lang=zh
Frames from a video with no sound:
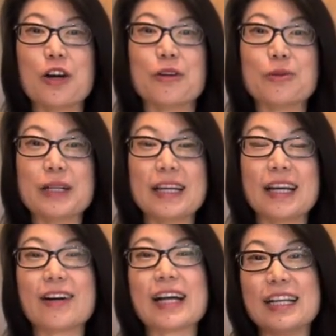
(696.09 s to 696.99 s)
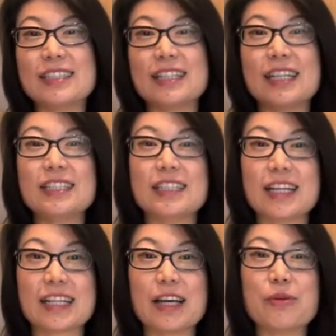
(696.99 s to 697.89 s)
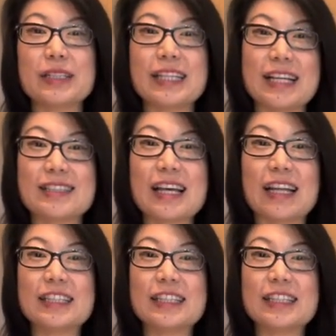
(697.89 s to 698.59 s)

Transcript: 我也要感谢那些给我点赞、